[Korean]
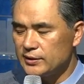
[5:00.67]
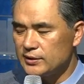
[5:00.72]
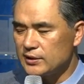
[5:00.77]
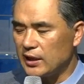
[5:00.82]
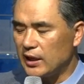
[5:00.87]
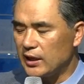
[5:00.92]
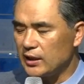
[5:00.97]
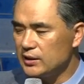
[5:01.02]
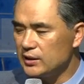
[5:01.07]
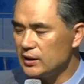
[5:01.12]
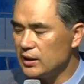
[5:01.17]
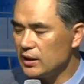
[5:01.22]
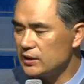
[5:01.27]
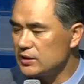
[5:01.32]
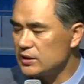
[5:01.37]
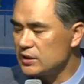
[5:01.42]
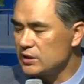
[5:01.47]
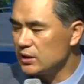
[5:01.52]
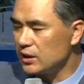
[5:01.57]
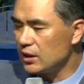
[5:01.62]

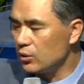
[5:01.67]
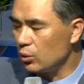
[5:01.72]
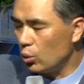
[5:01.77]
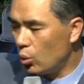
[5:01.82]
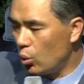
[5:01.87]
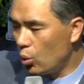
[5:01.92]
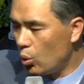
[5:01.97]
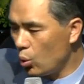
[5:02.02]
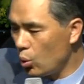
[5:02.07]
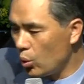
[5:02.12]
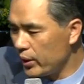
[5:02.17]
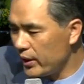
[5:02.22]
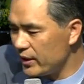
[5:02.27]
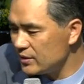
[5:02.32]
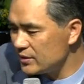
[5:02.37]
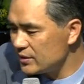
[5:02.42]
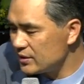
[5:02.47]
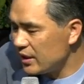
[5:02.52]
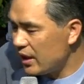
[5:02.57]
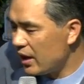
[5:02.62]
자기의 지난
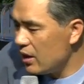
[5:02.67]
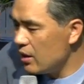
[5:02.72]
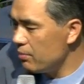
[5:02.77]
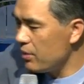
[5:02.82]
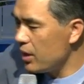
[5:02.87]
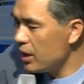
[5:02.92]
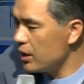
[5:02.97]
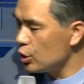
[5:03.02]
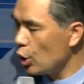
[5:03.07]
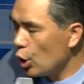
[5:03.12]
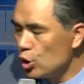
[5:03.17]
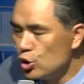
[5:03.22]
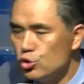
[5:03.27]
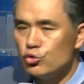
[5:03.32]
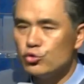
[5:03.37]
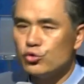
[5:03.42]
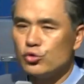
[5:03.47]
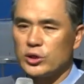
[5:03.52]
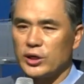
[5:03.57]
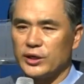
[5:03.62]
오랜 삶의 연륜을